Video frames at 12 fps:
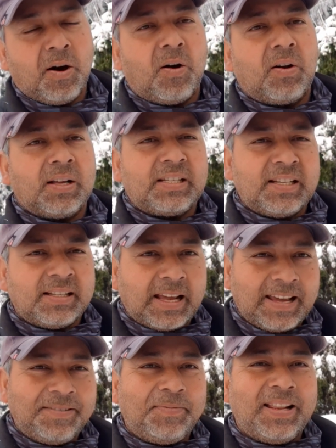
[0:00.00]
और अच्छी
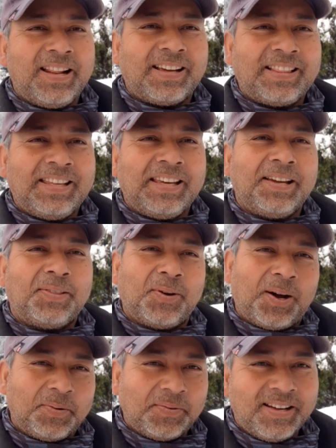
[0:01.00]
नहीं भी लगती है
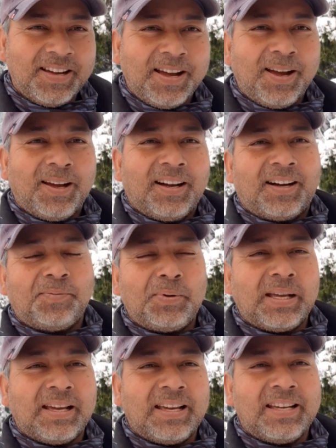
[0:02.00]
तो आप
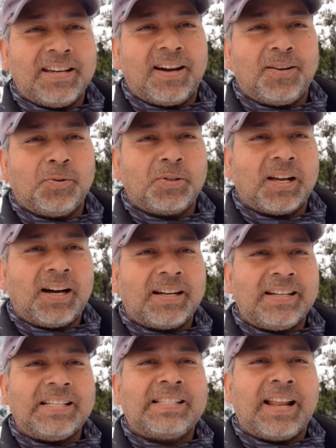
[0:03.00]
अपने
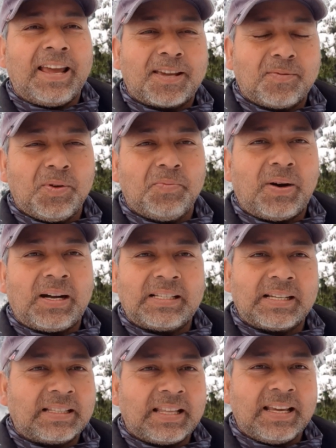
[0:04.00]
अनुसार डिसलाइक भी मार
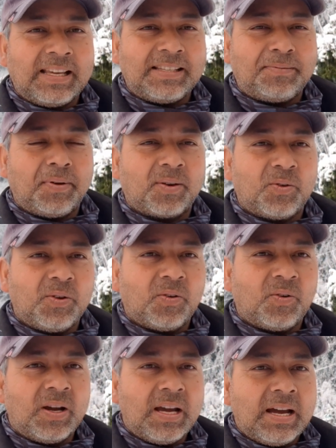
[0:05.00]
सकते हैं इसमें कोई
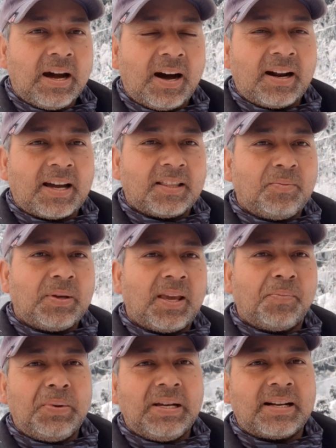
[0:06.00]
और हर आदमी
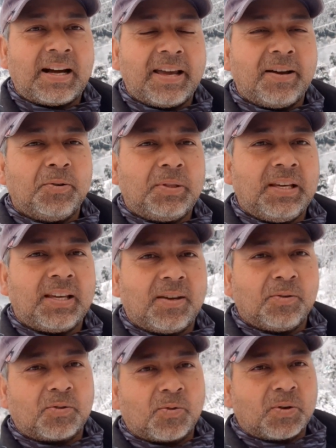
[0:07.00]
की अपनी राय होती है
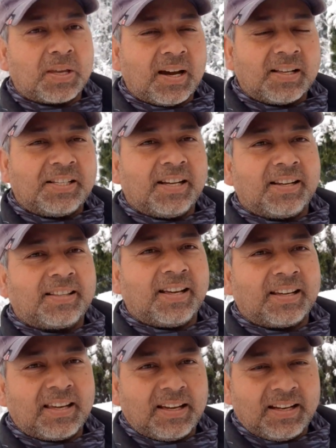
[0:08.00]
कि उसको क्या अच्छा लगता
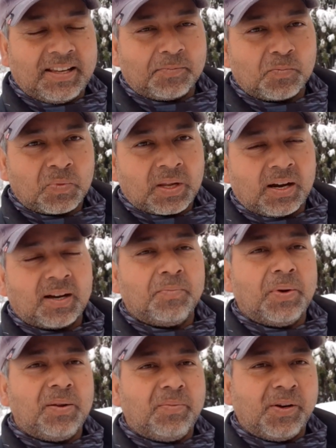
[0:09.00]
है क्या नहीं अगर
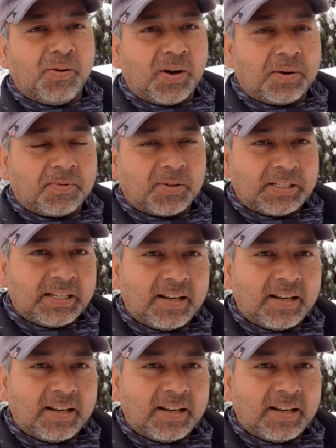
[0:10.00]
मेरी वीडियो आपको अच्छी